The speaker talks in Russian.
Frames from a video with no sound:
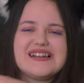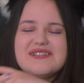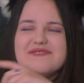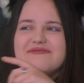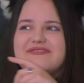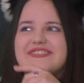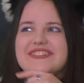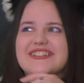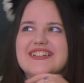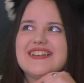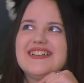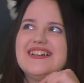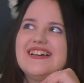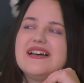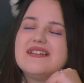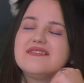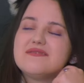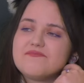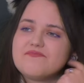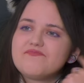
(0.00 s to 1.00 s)
Вот.
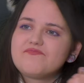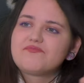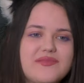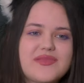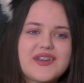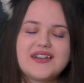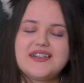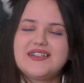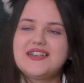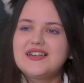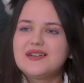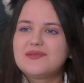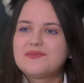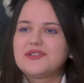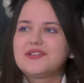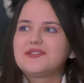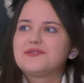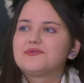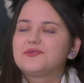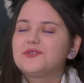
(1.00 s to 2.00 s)
Дело
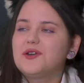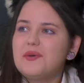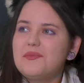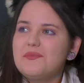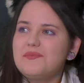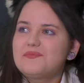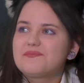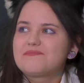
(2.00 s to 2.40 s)
было в том,